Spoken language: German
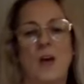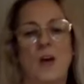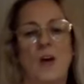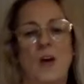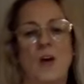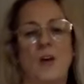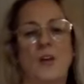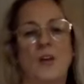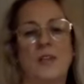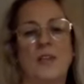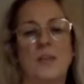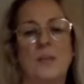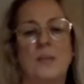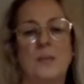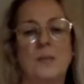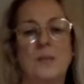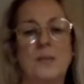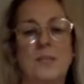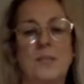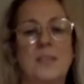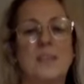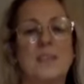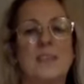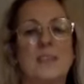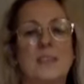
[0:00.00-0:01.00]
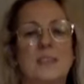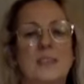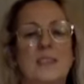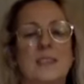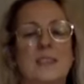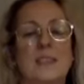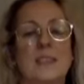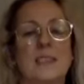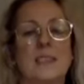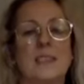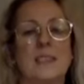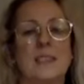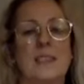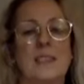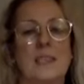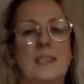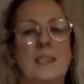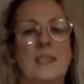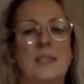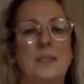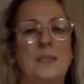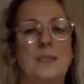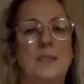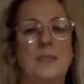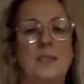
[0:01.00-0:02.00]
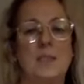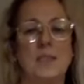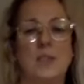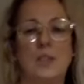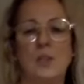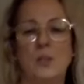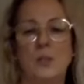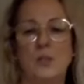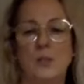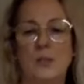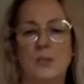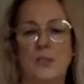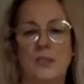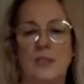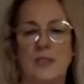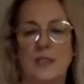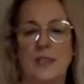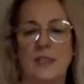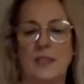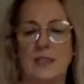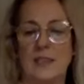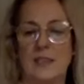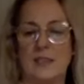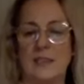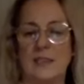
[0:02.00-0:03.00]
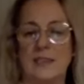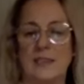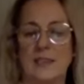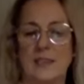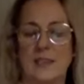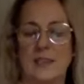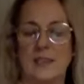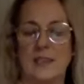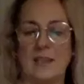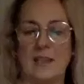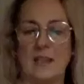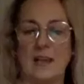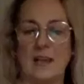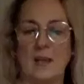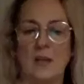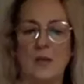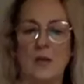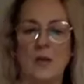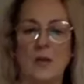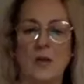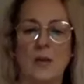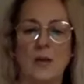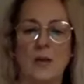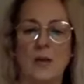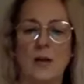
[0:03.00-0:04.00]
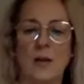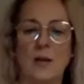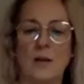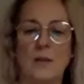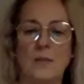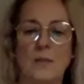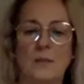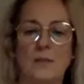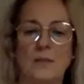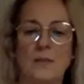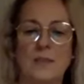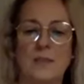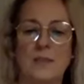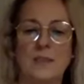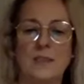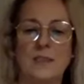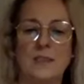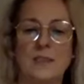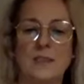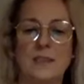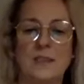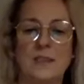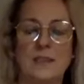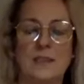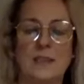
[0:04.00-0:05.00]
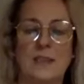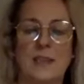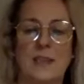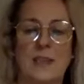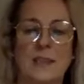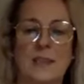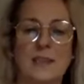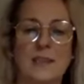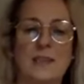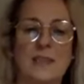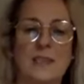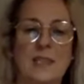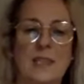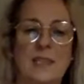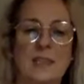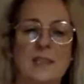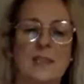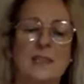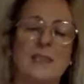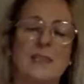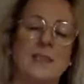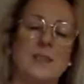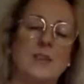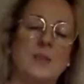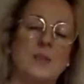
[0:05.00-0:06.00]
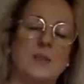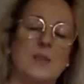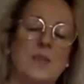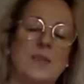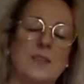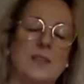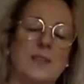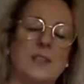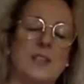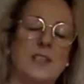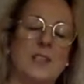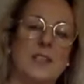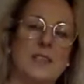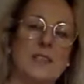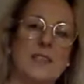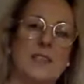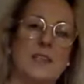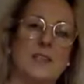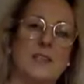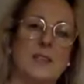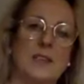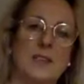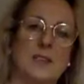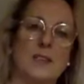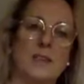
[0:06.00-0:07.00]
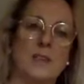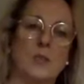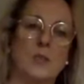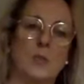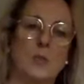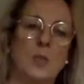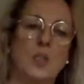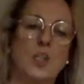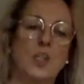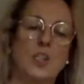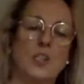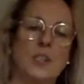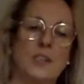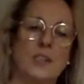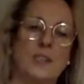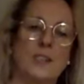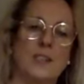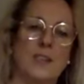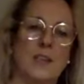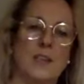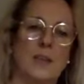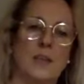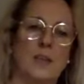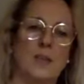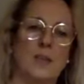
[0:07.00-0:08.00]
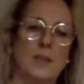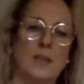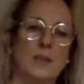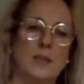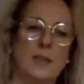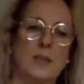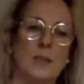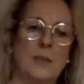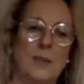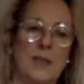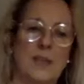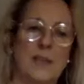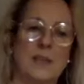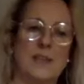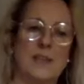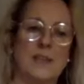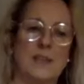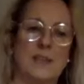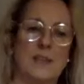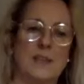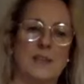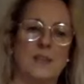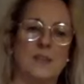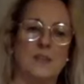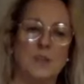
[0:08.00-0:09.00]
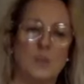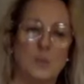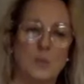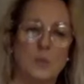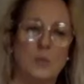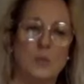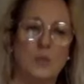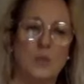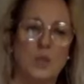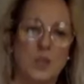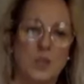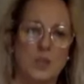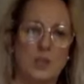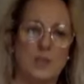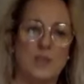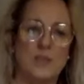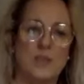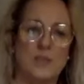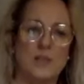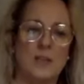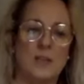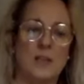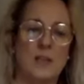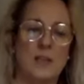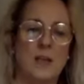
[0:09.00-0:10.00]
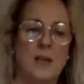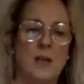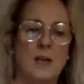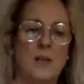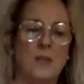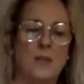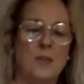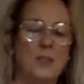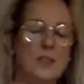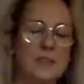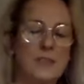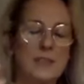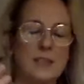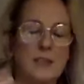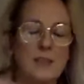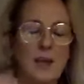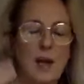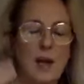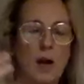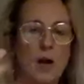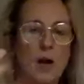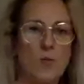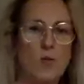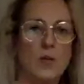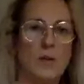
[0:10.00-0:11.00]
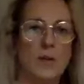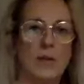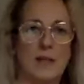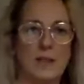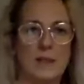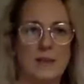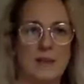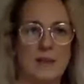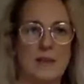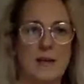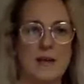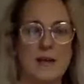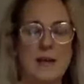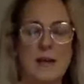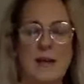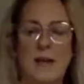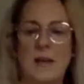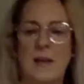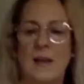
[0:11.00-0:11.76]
Und die liebe Michi ist in dieser Zeit, die Michi Kluge, die kennt ihr sicherlich auch, ähm, die ist in der Zeit, hat die zu mir gesagt, Schätzlein, du siehst so beschissen aus, aber ernsthaft, so beschissen, voll die dicken Augenränder.